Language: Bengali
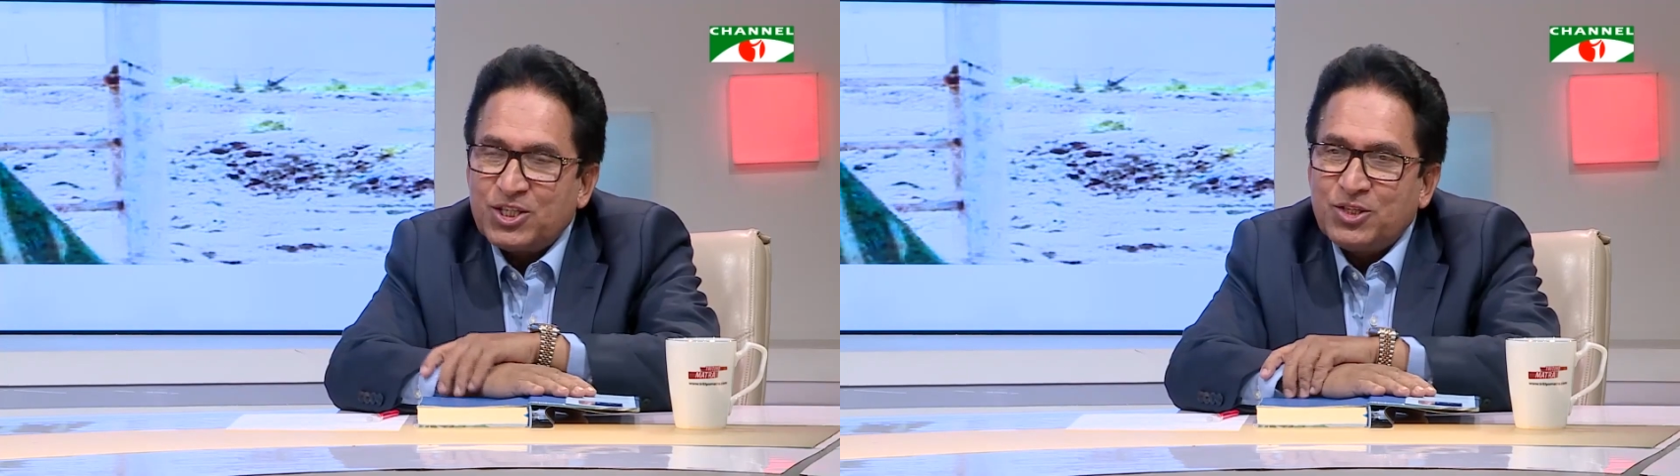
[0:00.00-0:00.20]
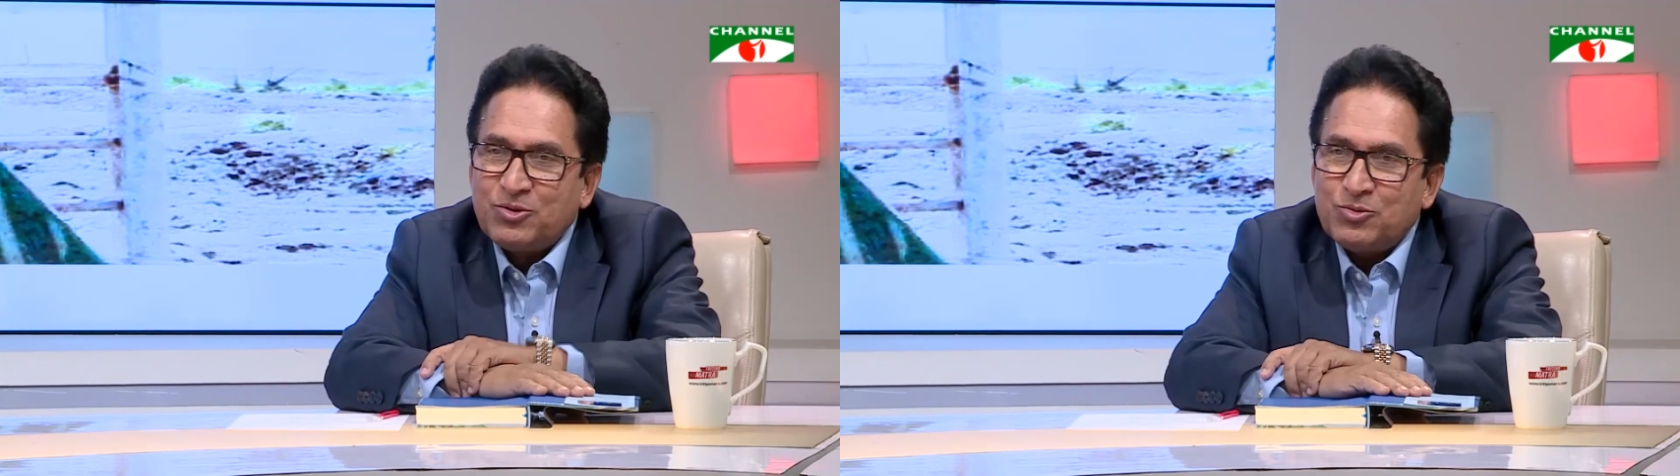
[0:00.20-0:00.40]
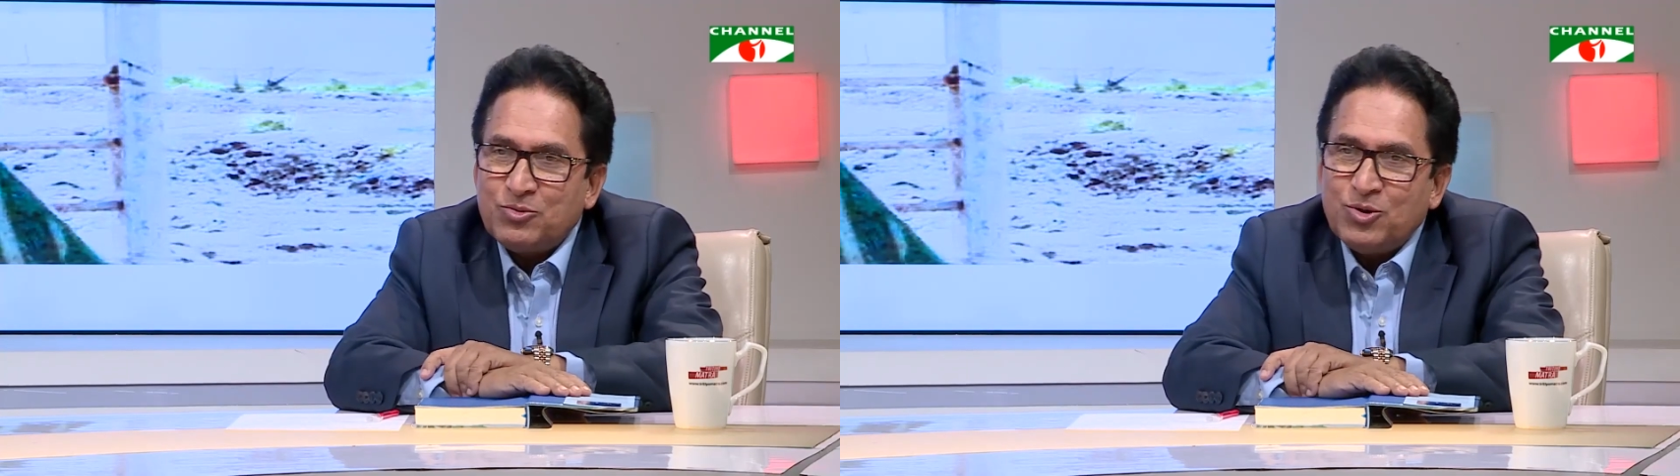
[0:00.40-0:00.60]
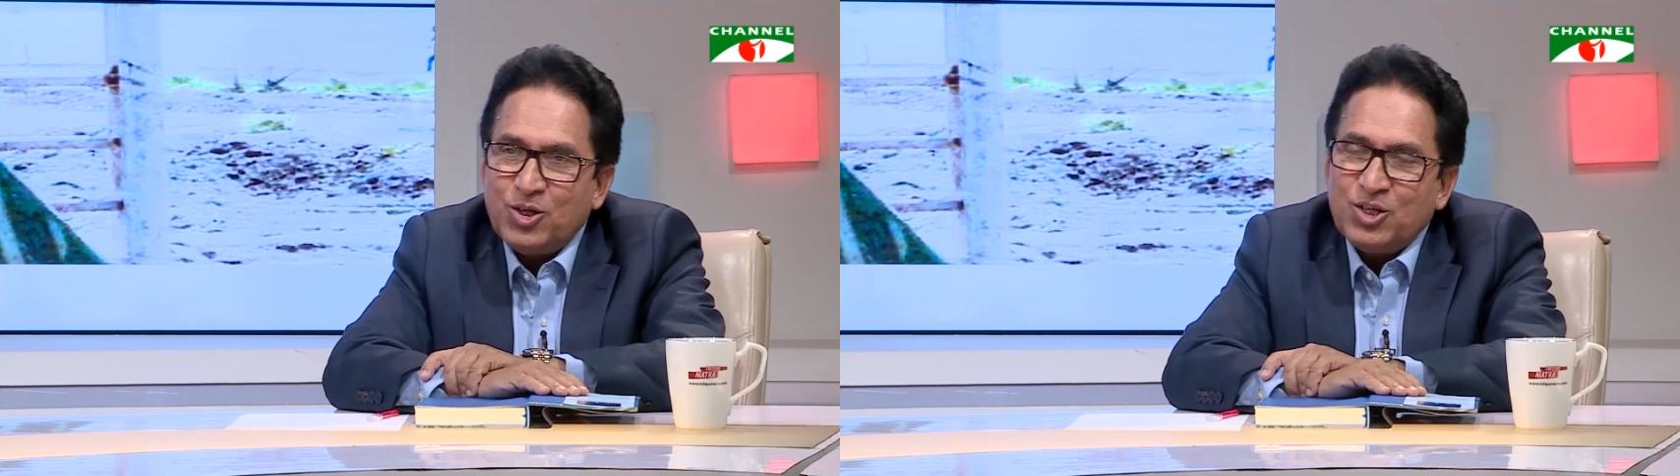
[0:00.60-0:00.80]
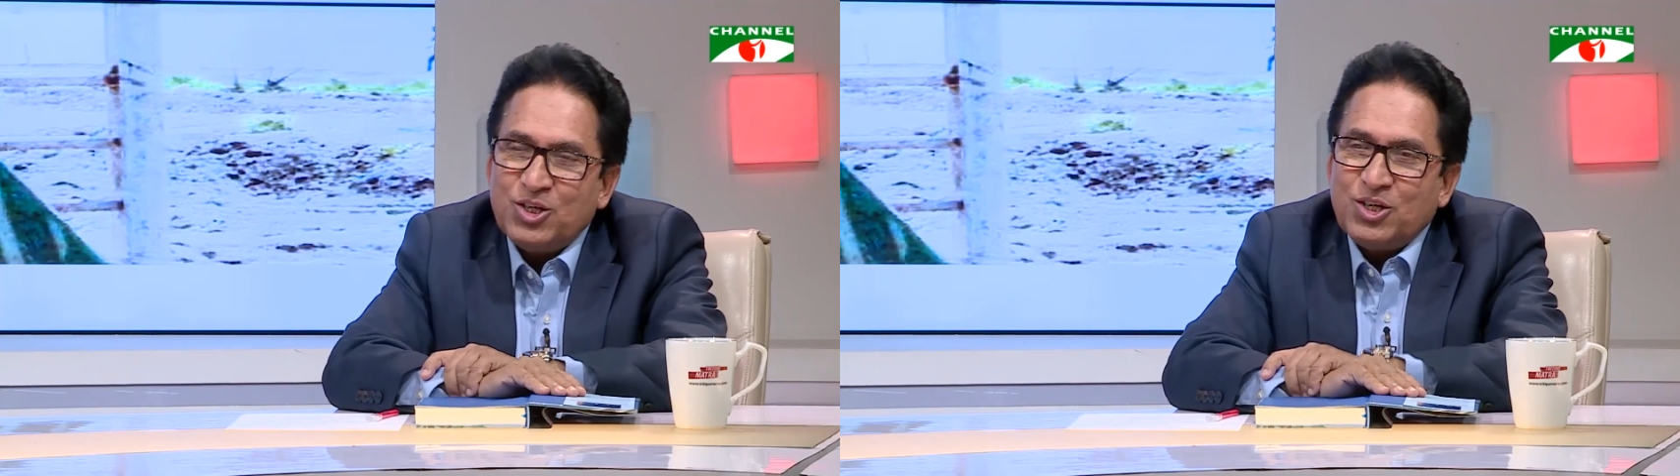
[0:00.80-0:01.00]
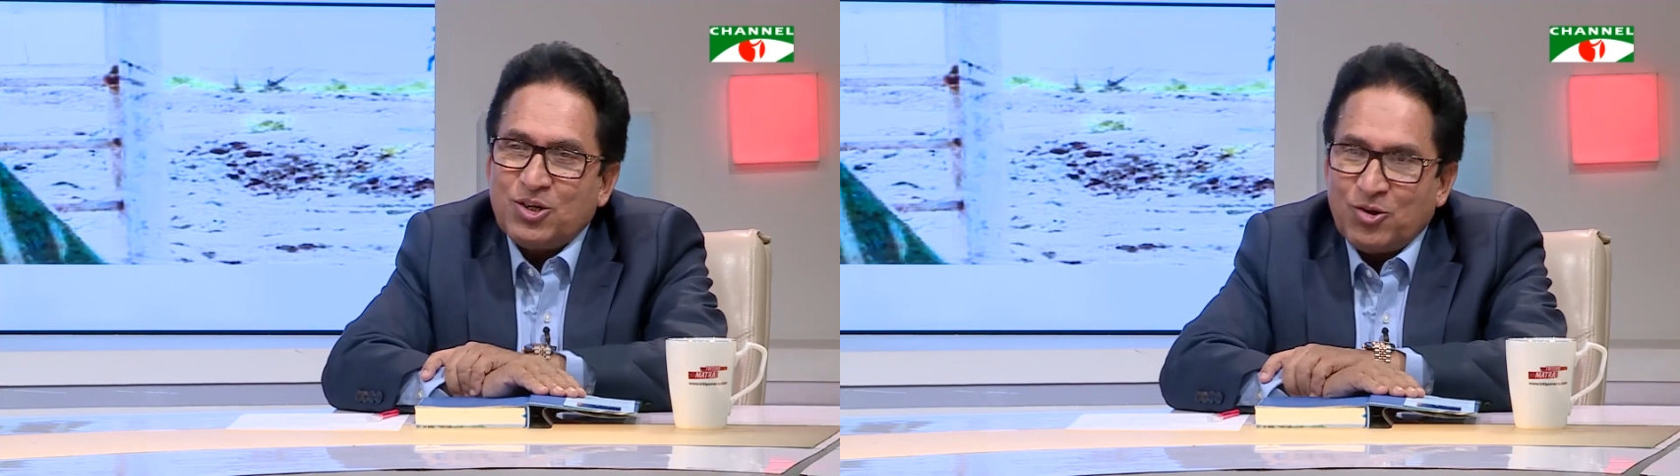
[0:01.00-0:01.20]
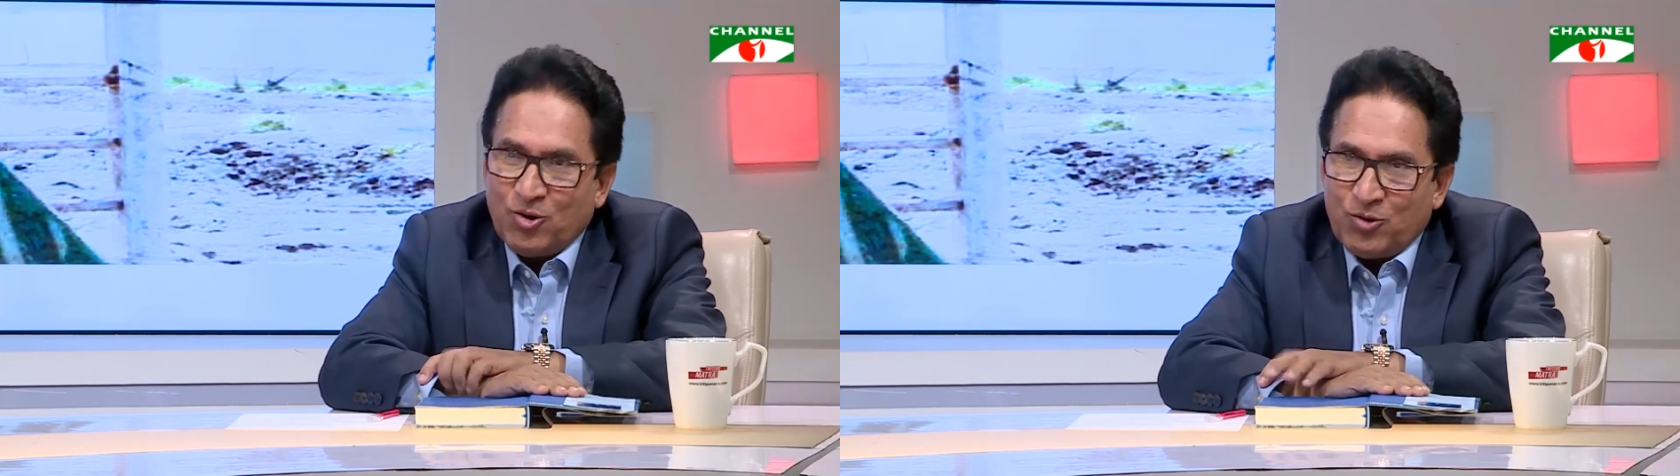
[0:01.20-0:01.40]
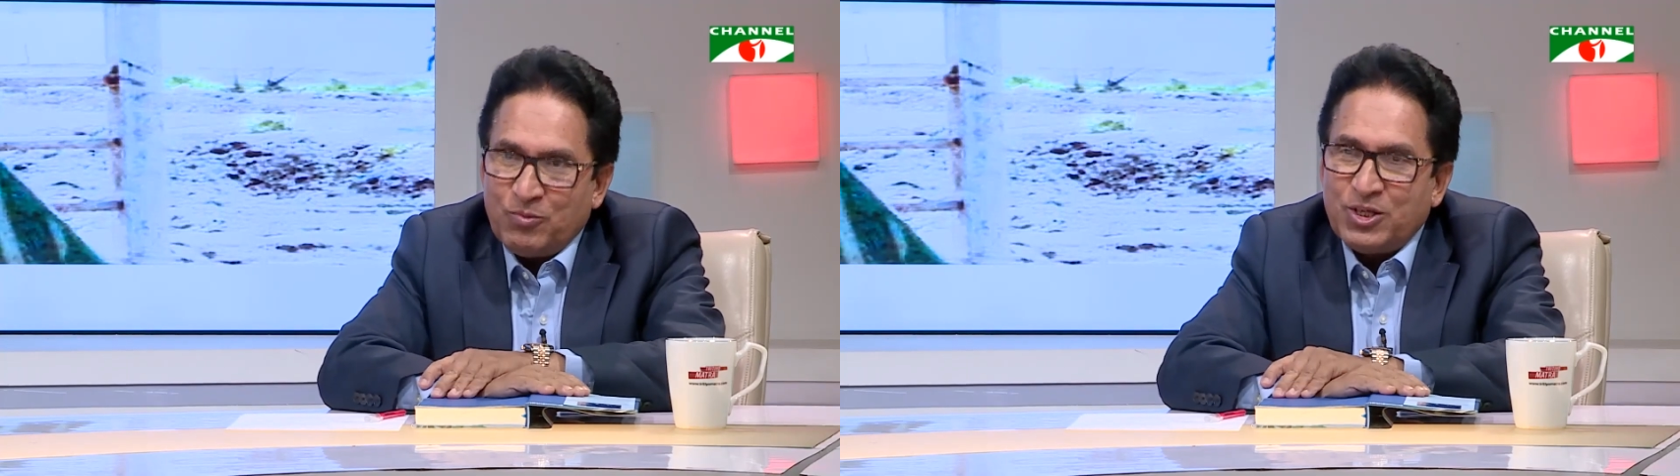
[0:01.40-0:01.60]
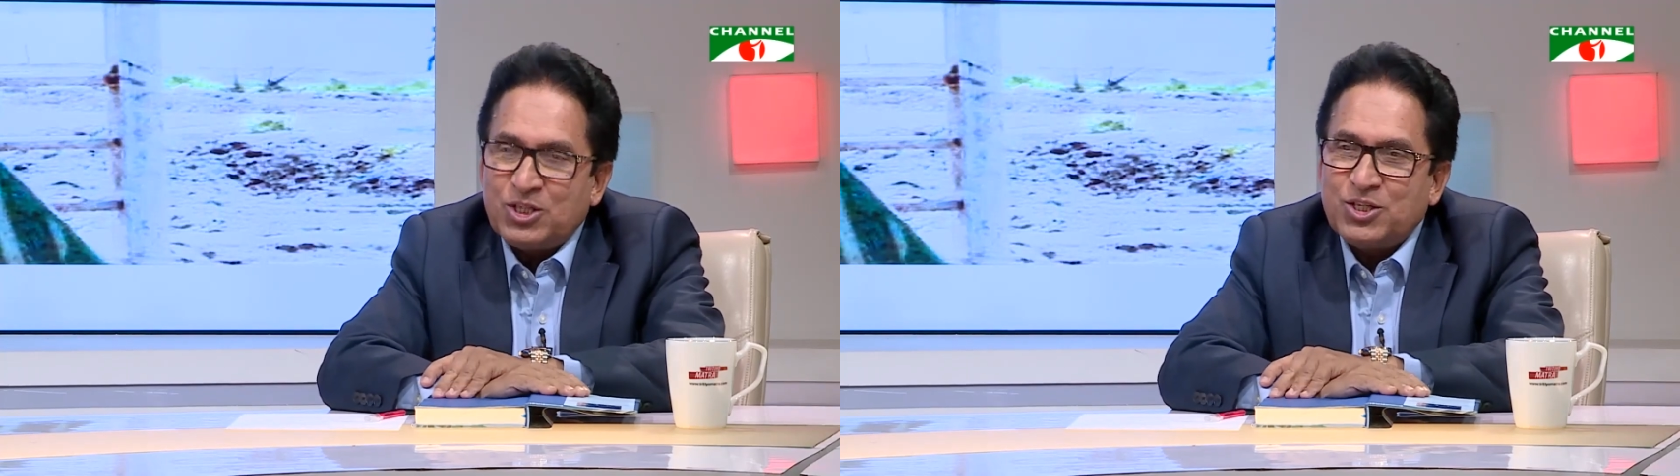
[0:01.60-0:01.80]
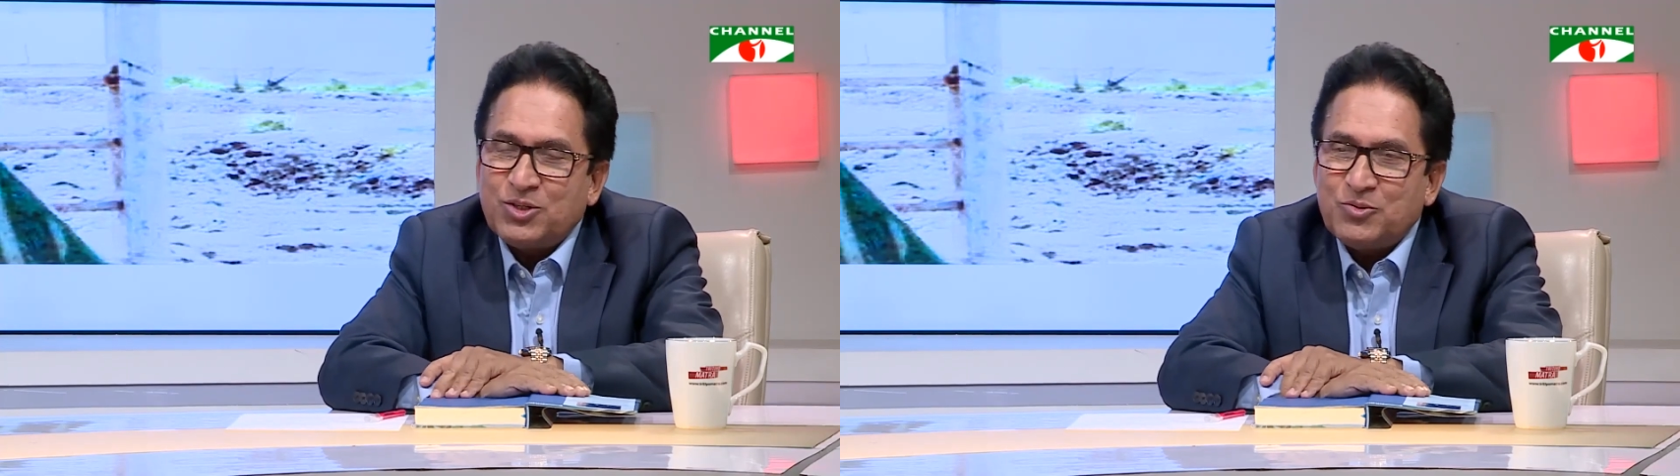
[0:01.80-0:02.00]
সেতু গর্বে
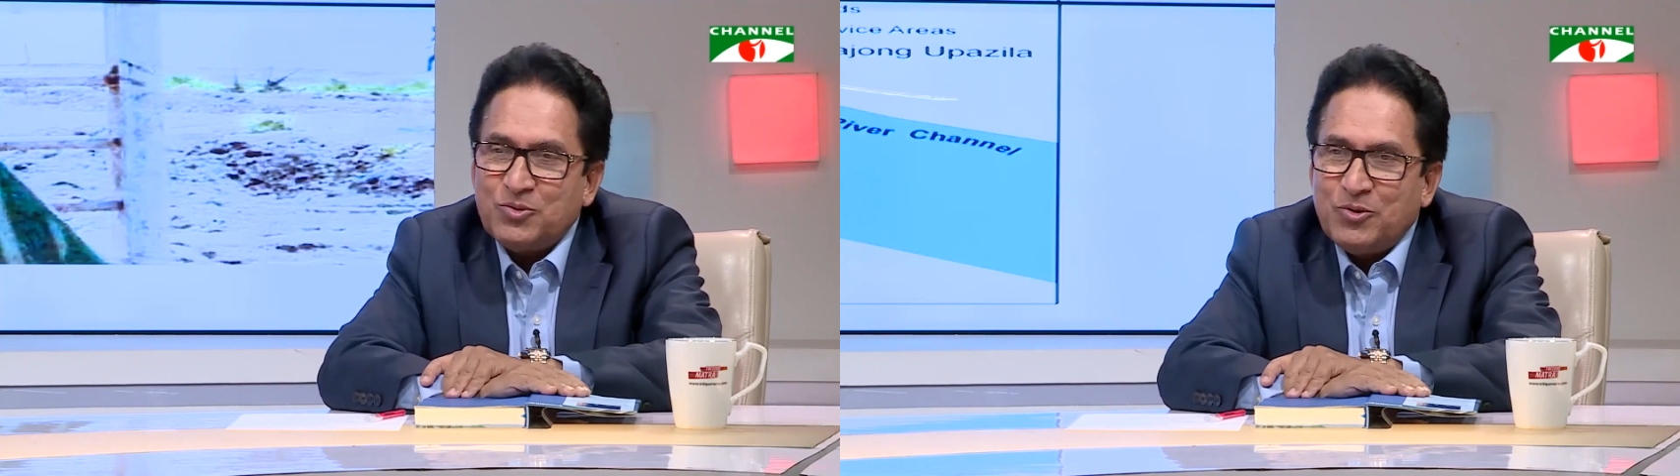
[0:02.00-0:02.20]
আপনি বইও